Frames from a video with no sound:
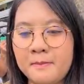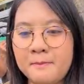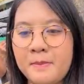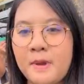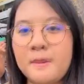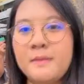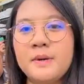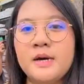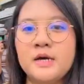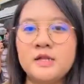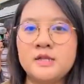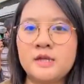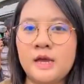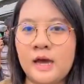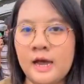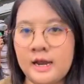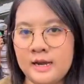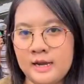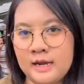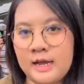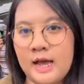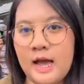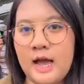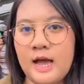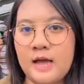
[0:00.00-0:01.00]
ประเมินสถา
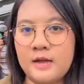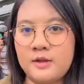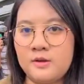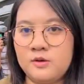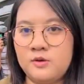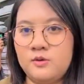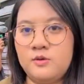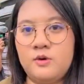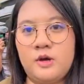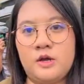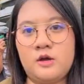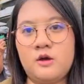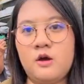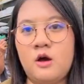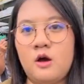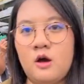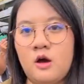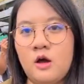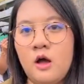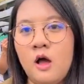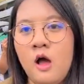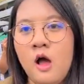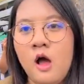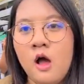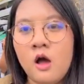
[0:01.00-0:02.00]
นการณ์อยู่ด้วยก็
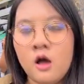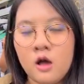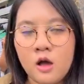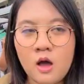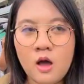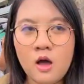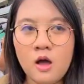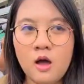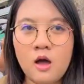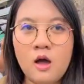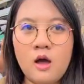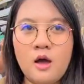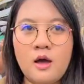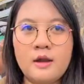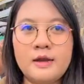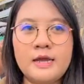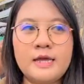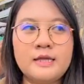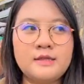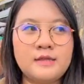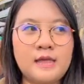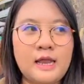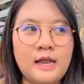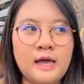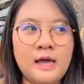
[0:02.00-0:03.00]
ใน
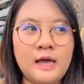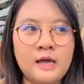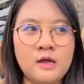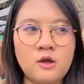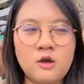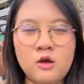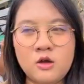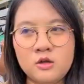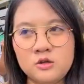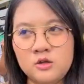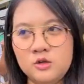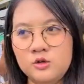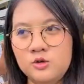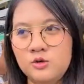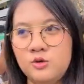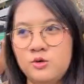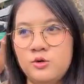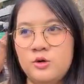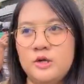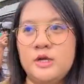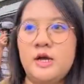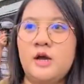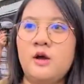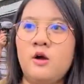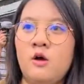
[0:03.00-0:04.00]
แต่ละครั้งก็ต้องดู
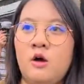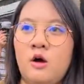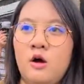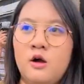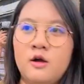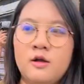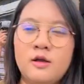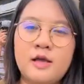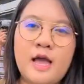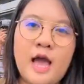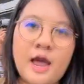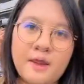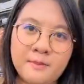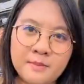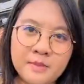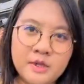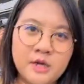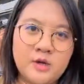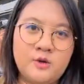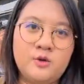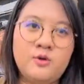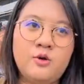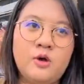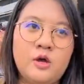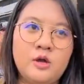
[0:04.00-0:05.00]
เรื่องของการเมื
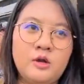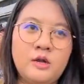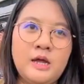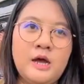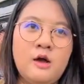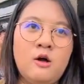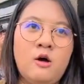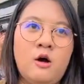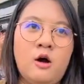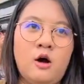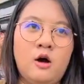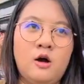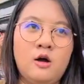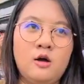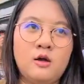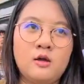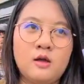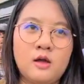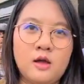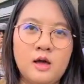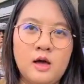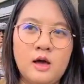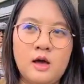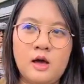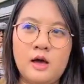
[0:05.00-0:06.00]
องด้วยเรื่องของ
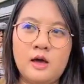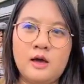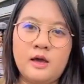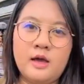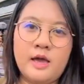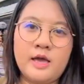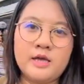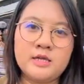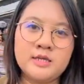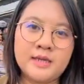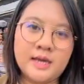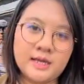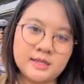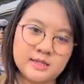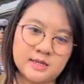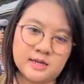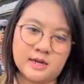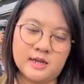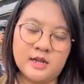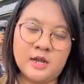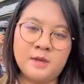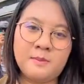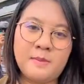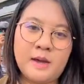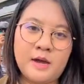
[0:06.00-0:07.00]
แอคชั่นจา
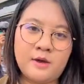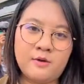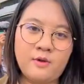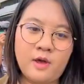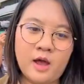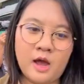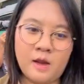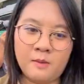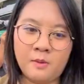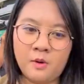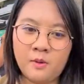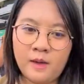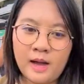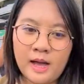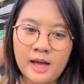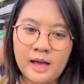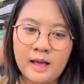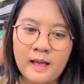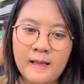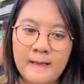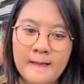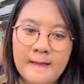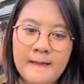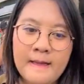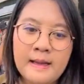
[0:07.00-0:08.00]
กรัฐบาลด้วยค่ะ เพราะว่า
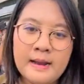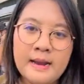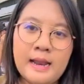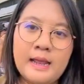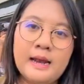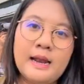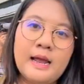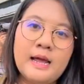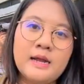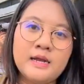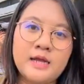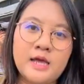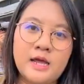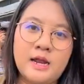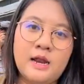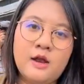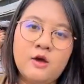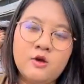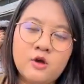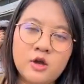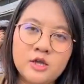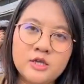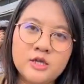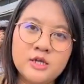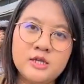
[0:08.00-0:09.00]
หลักๆ เนี่ย
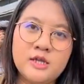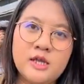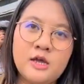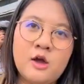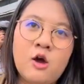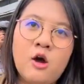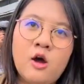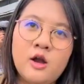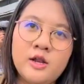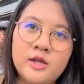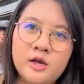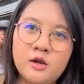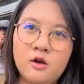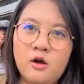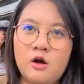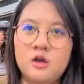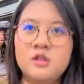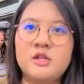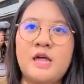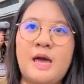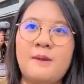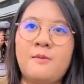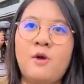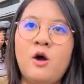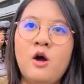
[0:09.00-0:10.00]
เราก็ยึดในข้อเรียกร้อ
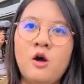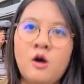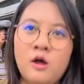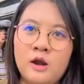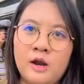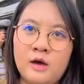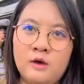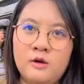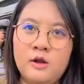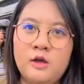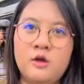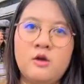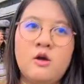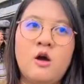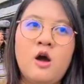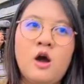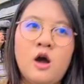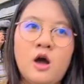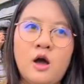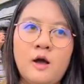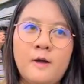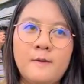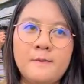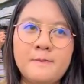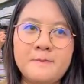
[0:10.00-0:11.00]
ง3ข้อของเรา แล้วก็
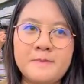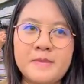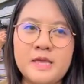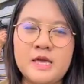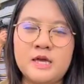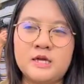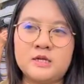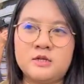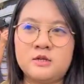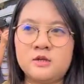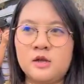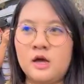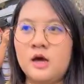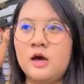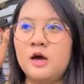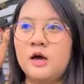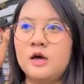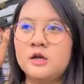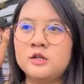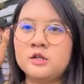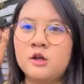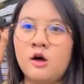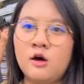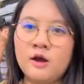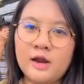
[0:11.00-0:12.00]
อีก
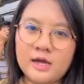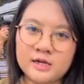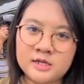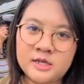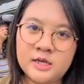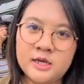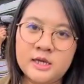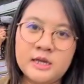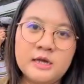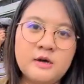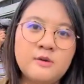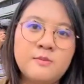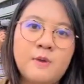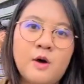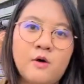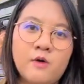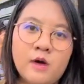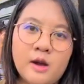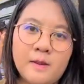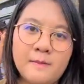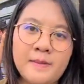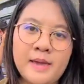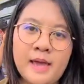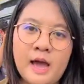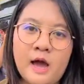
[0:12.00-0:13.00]
สองหลักที่เราบอก
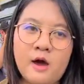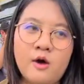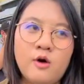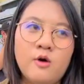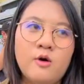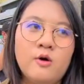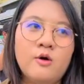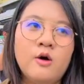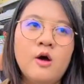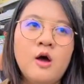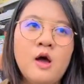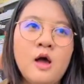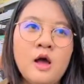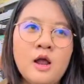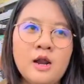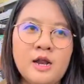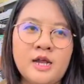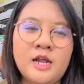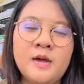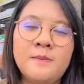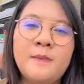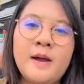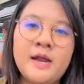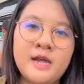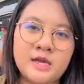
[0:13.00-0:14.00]
ว่าไม่เอา
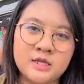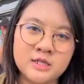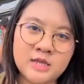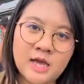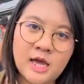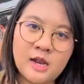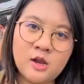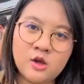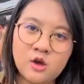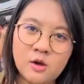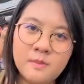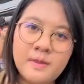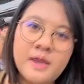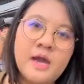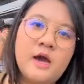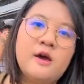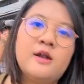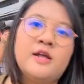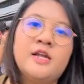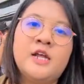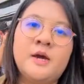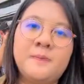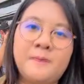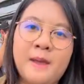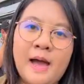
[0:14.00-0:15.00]
รัฐบาลแห่งชาติแล้วก็ไม่เอา
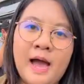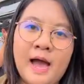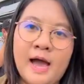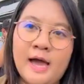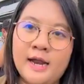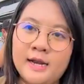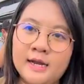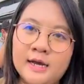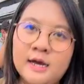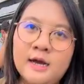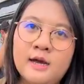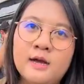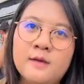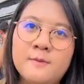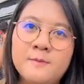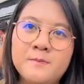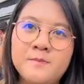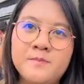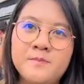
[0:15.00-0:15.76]
รัฐประหารนะคะ